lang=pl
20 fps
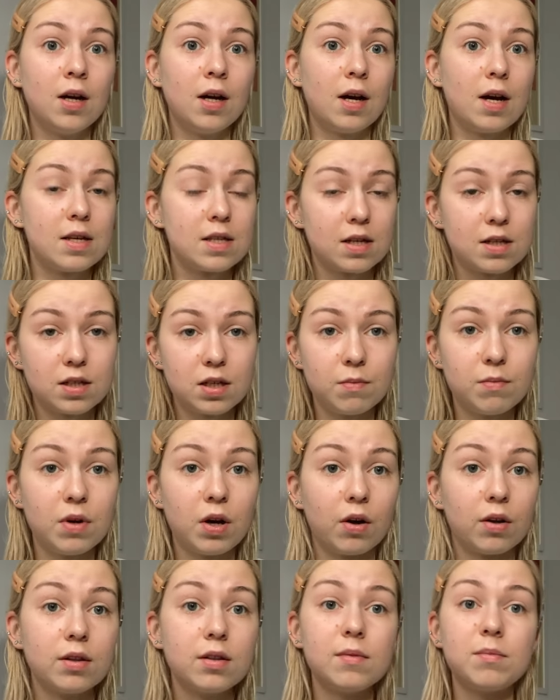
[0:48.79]
a zaczniemy
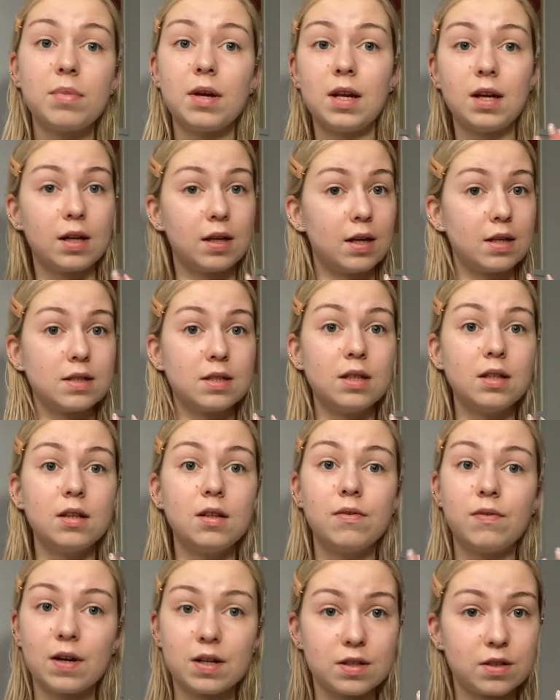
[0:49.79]
od pielęgnacji
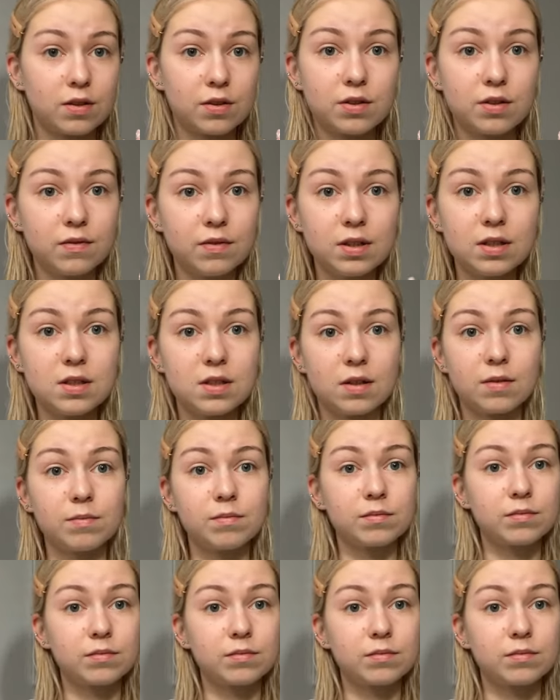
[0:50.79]
twarzy oczywiście.